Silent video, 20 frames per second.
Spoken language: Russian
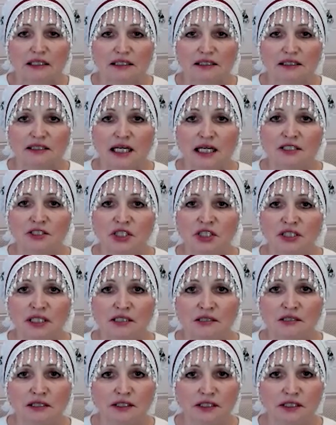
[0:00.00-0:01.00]
Даже
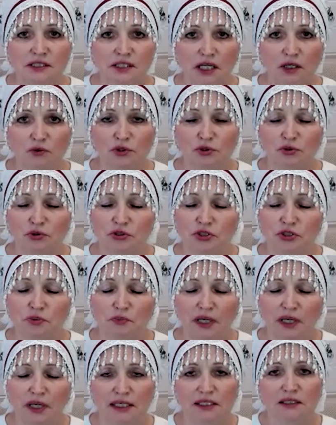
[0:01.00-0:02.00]
если есть какой-то очень
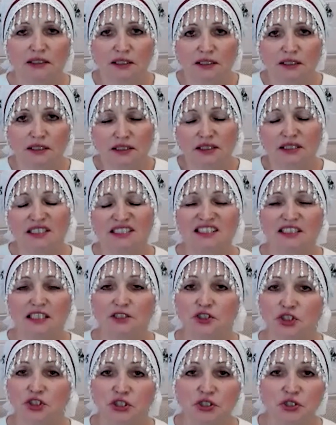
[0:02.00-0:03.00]
маленький,
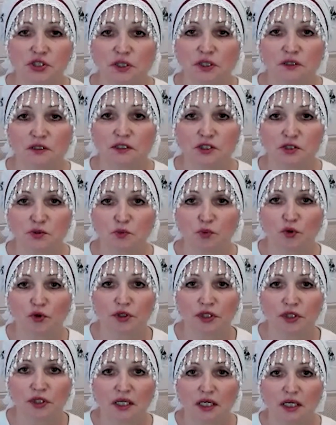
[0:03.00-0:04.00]
незначительный
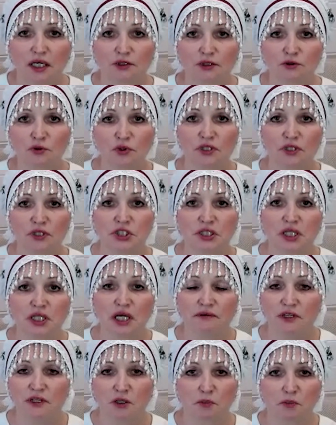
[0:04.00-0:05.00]
сбой, который
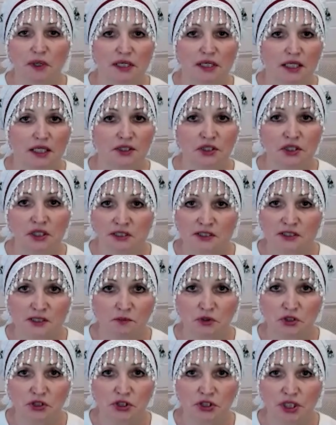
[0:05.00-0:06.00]
человек пока не
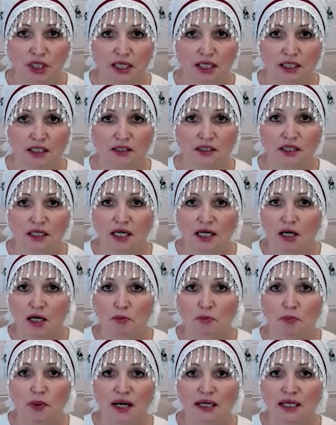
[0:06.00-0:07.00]
замечает,
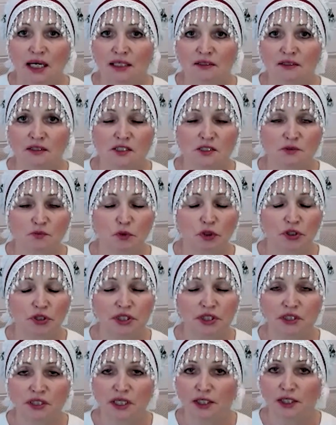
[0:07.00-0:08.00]
пока этот сбой
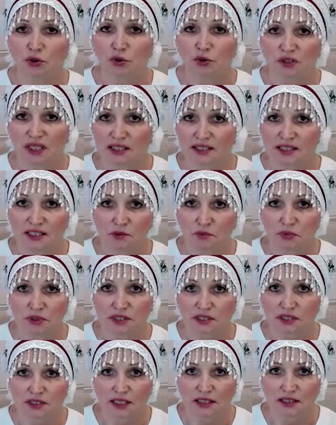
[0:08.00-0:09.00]
не дает о себе
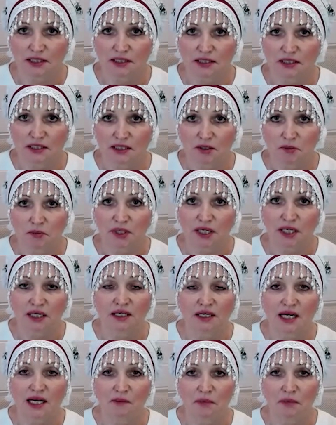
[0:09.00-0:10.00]
знать,
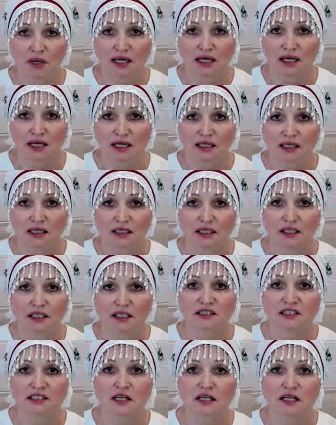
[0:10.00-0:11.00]
программа
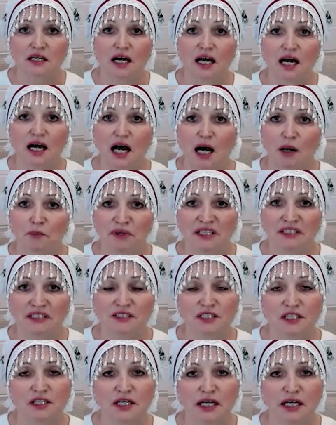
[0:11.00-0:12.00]
это
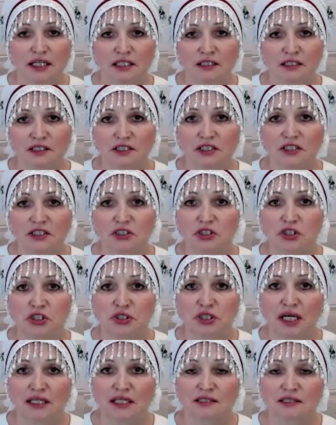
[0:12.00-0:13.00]
определяет и
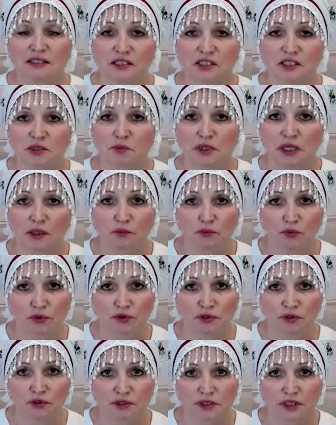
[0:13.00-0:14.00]
начинает с этим
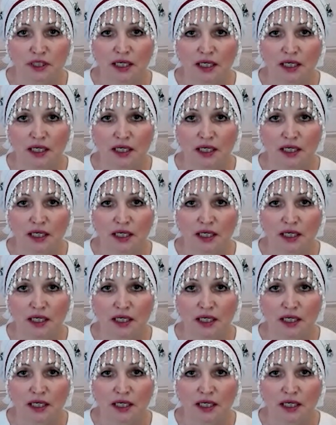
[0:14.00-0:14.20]
работать.